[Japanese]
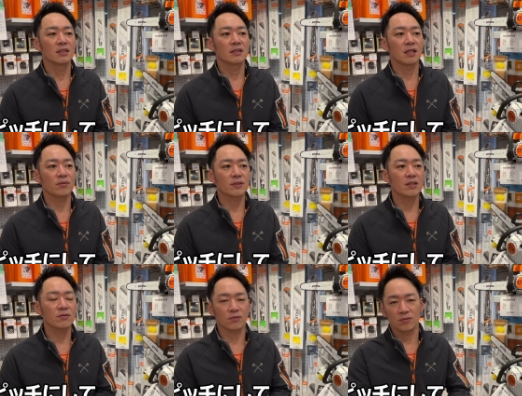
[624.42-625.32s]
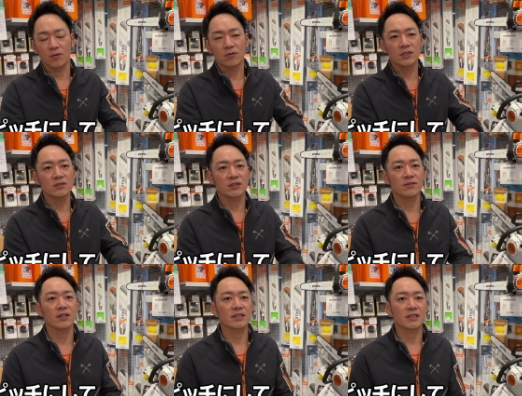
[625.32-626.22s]
ラフカット、大きく切
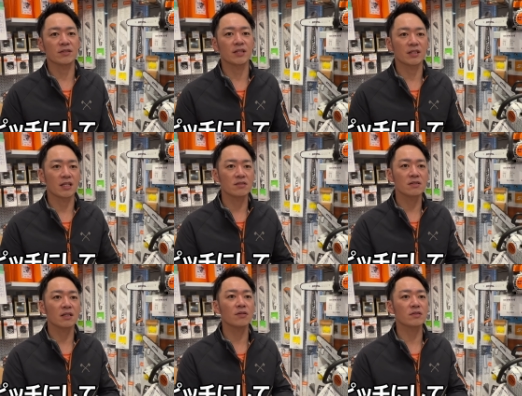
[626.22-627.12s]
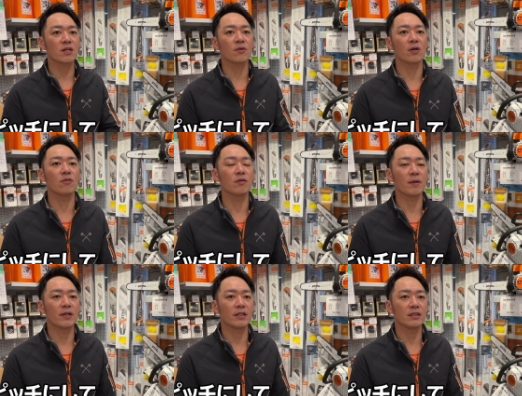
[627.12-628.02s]
るわけじゃなくて削るだけの作業が多い
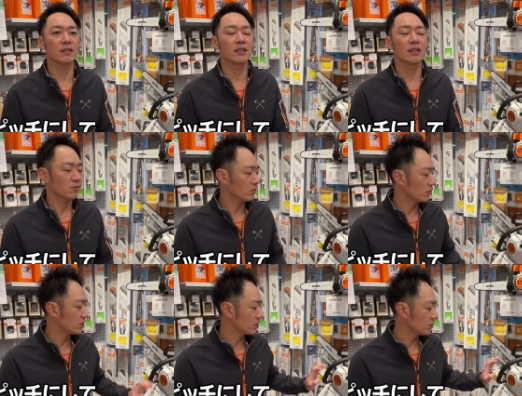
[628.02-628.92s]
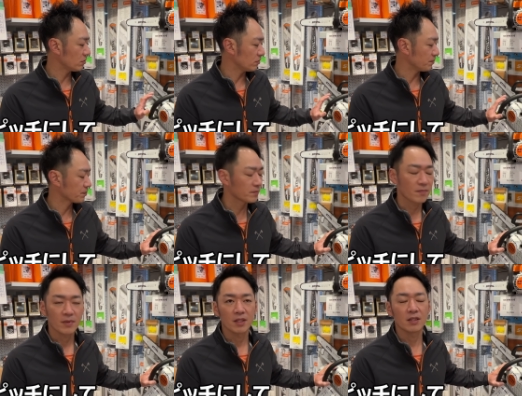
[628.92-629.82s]
場合に、このいちきゅ
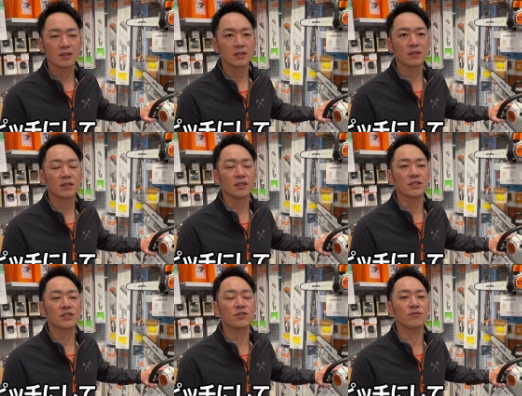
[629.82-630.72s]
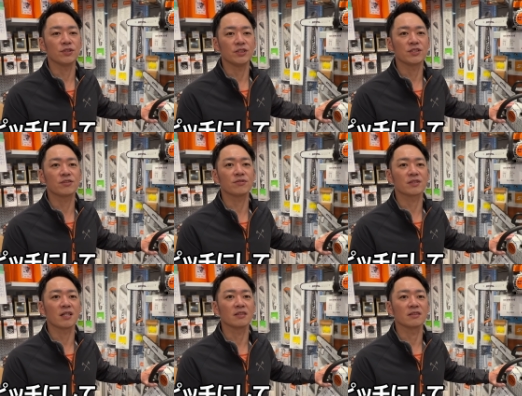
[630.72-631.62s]
う、いちきゅうに、いちきゅう
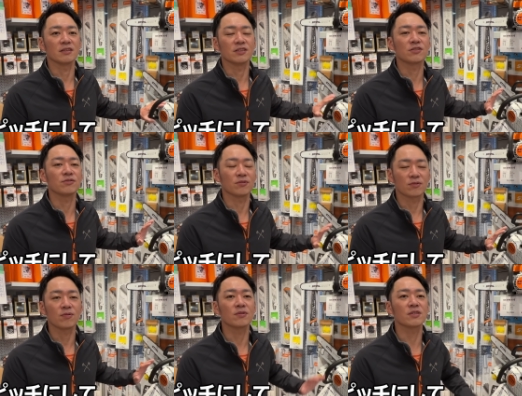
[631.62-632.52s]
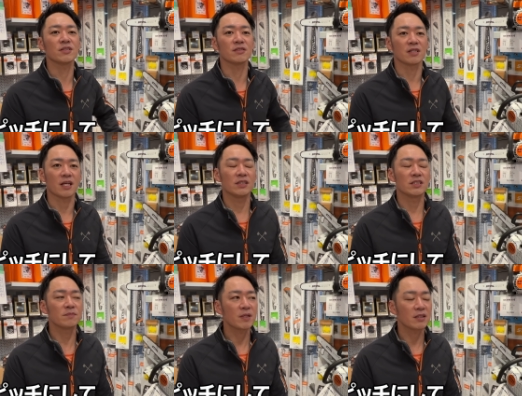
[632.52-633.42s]
さん、いちきゅうよん、このシリーズがね、
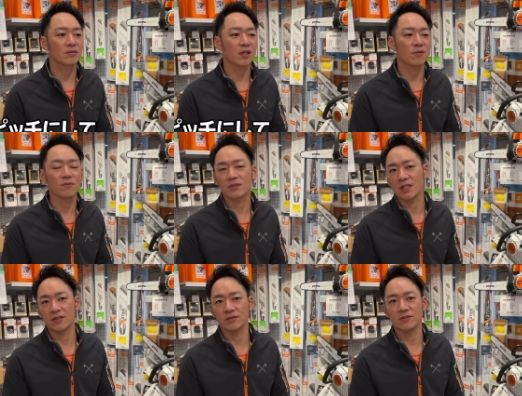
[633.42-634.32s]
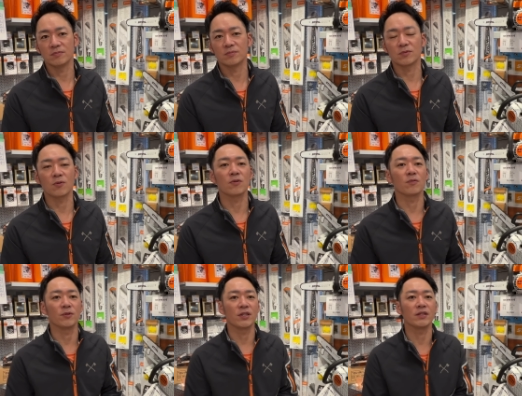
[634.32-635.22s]
一番多用されるところ
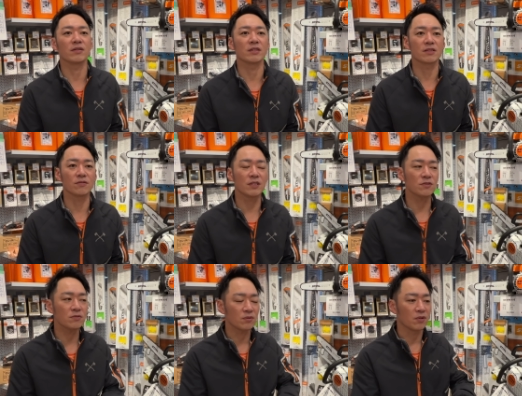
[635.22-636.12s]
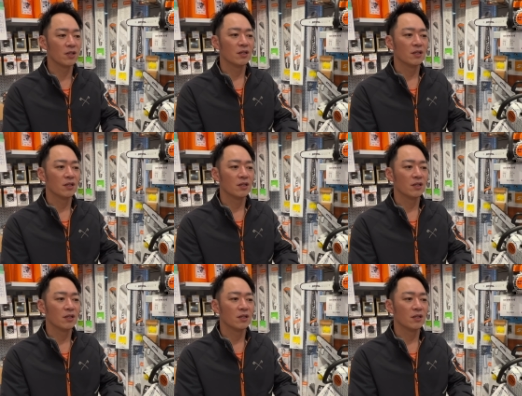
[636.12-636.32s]
のモデルになるんですけど、で、ちょっと、